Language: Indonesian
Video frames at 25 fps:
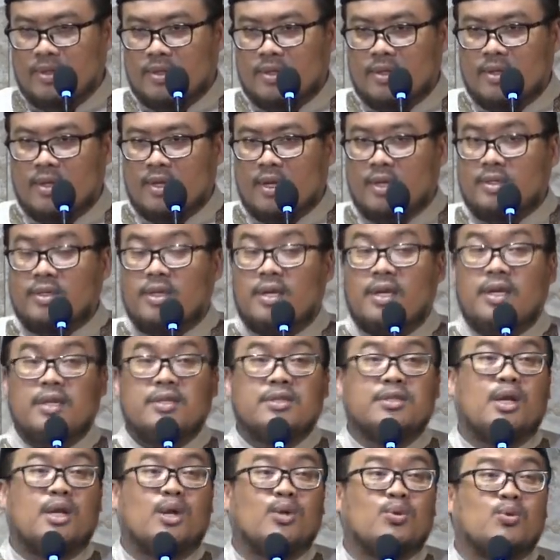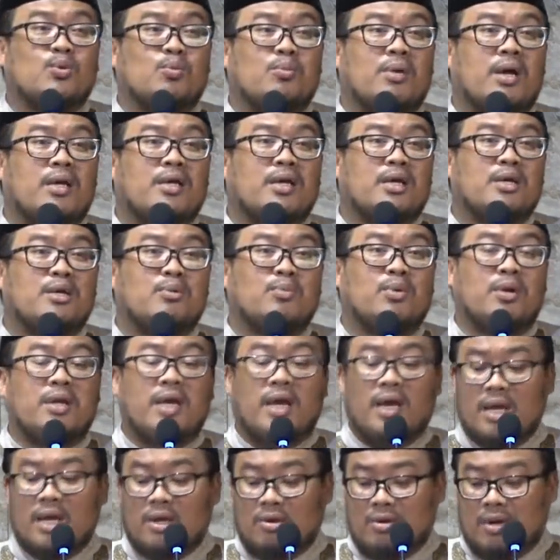Hadirin sedang Jumat yang
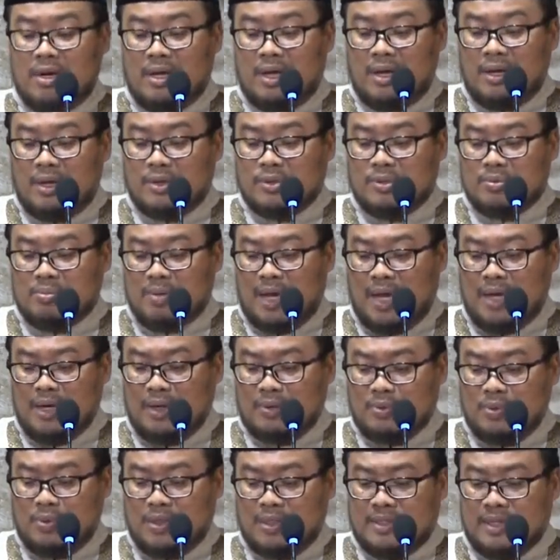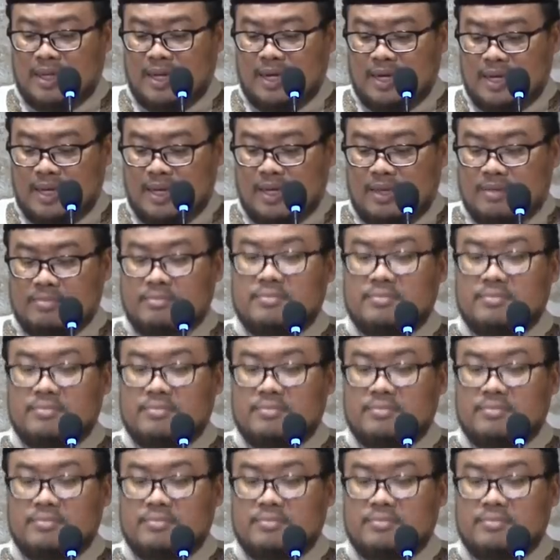dimuliakan oleh Allah Subhanahu wa taala.